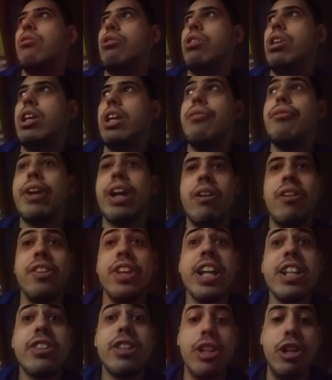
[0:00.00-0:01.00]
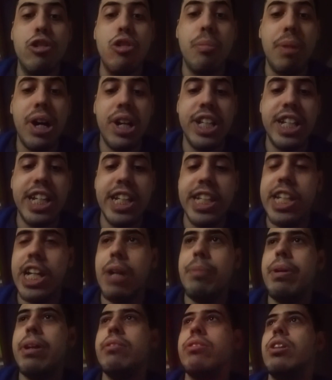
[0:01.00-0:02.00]
non gli fregava niente degli umani
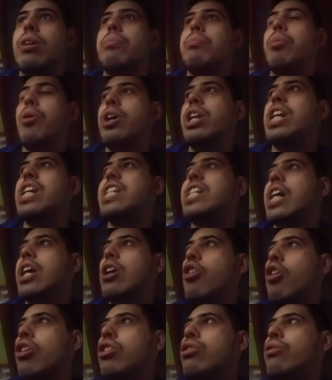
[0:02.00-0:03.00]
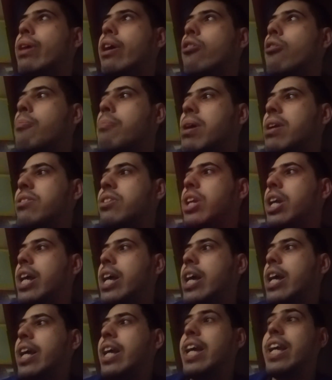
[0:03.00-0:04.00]
sinceramente. Poi nel secondo da
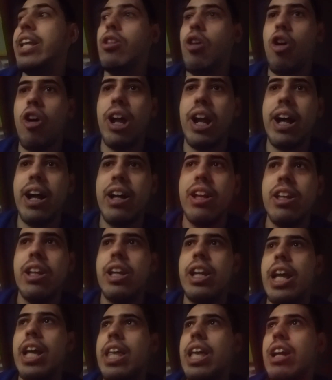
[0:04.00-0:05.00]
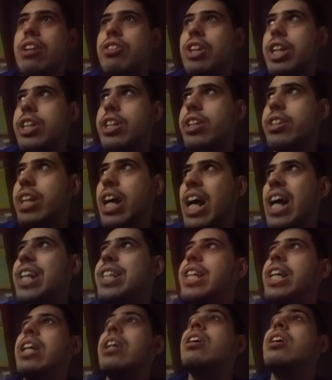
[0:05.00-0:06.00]
combattere Ghidorah e gli altri
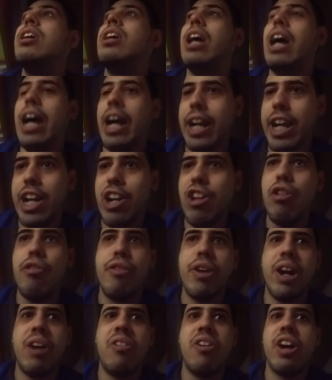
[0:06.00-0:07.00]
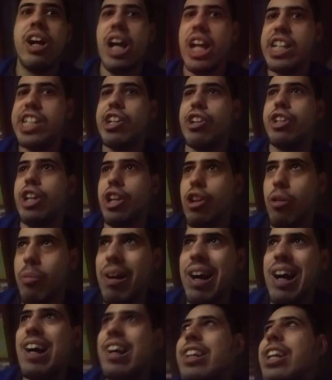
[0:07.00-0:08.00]
titani, anche io fregavo un cazzo degli
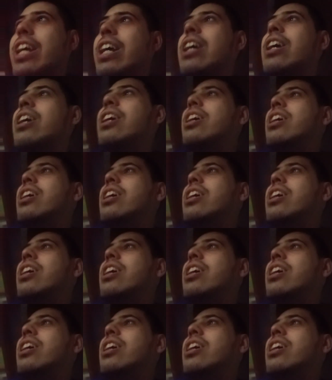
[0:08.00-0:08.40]
umani.